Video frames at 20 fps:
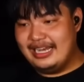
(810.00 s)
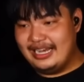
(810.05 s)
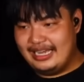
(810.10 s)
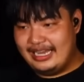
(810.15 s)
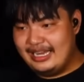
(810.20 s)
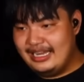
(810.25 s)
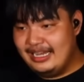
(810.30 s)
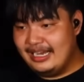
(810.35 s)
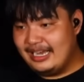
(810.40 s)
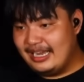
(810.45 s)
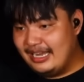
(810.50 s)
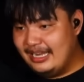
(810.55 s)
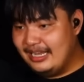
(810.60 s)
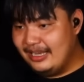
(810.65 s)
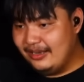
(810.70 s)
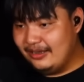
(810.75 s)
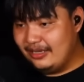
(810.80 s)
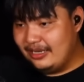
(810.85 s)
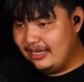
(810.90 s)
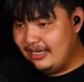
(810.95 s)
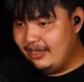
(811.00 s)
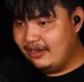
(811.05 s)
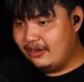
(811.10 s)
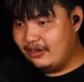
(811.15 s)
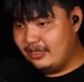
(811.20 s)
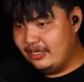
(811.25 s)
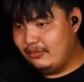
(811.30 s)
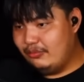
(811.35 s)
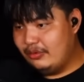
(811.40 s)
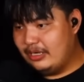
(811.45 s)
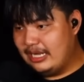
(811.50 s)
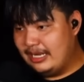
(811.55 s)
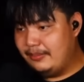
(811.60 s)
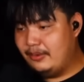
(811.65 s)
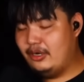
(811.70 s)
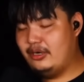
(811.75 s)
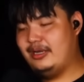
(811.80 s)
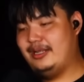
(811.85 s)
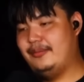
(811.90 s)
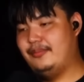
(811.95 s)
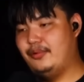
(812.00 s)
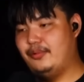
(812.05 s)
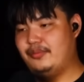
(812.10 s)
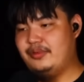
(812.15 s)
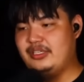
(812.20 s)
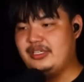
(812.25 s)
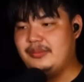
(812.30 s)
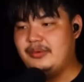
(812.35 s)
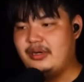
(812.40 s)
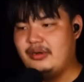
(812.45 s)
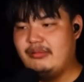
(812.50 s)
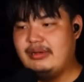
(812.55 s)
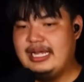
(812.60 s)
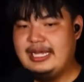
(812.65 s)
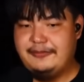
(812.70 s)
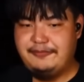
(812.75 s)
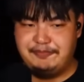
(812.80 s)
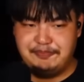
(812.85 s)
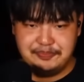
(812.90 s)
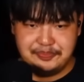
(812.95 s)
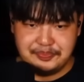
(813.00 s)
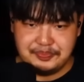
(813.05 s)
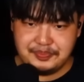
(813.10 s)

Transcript: ปไอ้เรื่อง ไอ้เรื่องไอ้เรื่องไอ้เรื่องของที่คุณนายบอกเนี่ยผมจะบอกว่า